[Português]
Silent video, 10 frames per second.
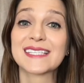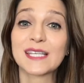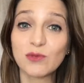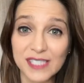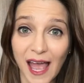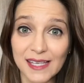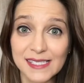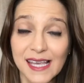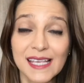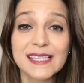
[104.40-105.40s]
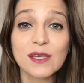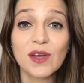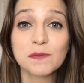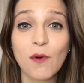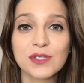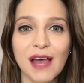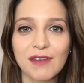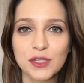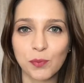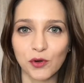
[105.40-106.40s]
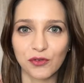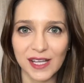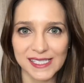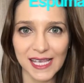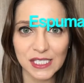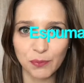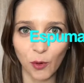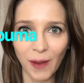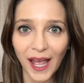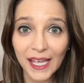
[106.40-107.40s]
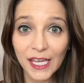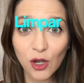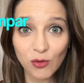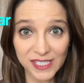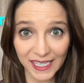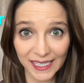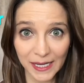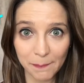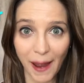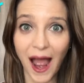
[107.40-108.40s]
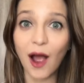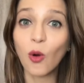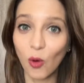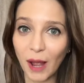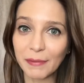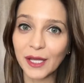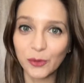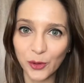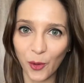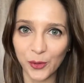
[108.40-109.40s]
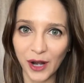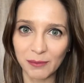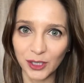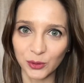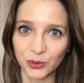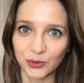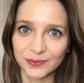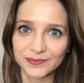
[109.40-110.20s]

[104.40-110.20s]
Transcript: são sais que são responsáveis por fazer espuma e conseguir limpar o cabelo e o couro cabeludo.